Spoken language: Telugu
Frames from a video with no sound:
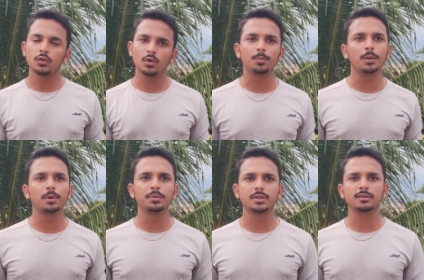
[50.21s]
సో
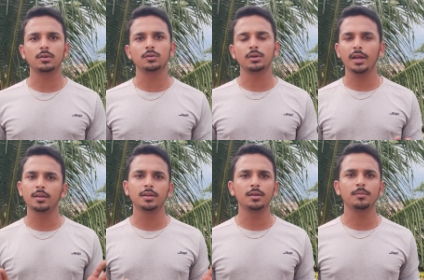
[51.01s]
అప్పుడప్పుడు మిస్టేక్స్ అవుతుంటాయి
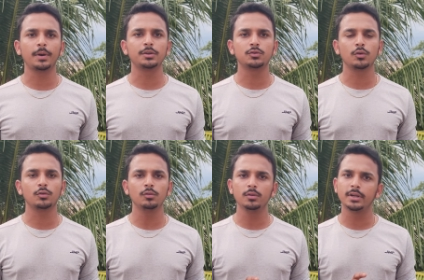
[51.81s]
అన్నీ
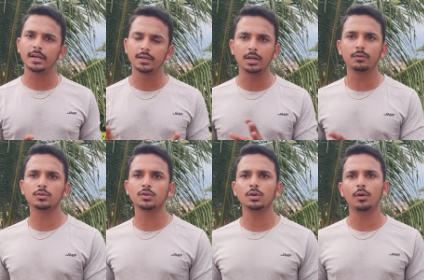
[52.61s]
పట్టించుకోవద్దు డైరెక్ట్ ఎన్ని
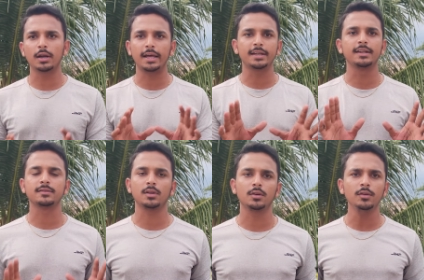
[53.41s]
వరకు చూడండి ఒక క్లాప్
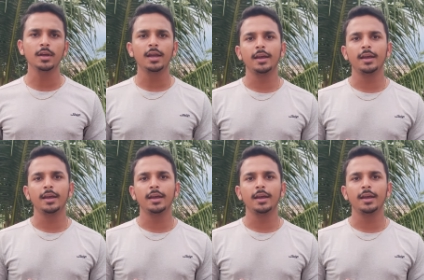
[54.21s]
చేస్తాను